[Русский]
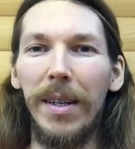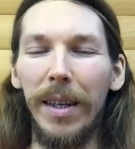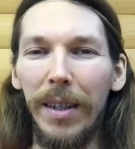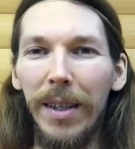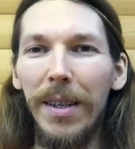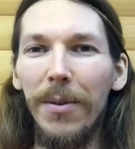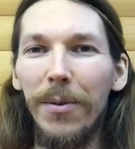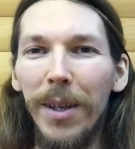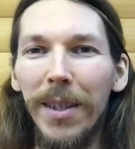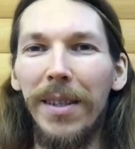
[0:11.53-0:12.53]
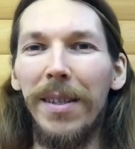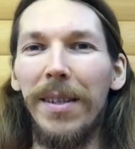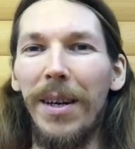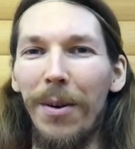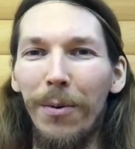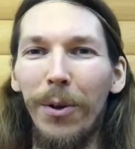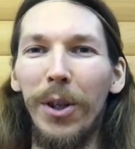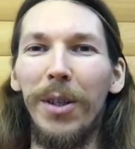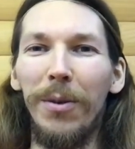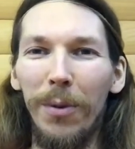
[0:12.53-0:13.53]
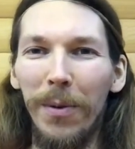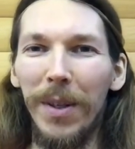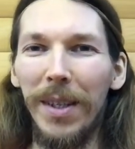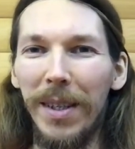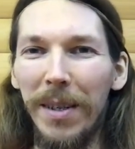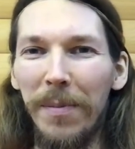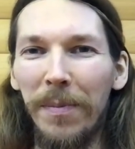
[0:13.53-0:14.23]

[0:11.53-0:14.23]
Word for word: Какие у нас хорошие новости!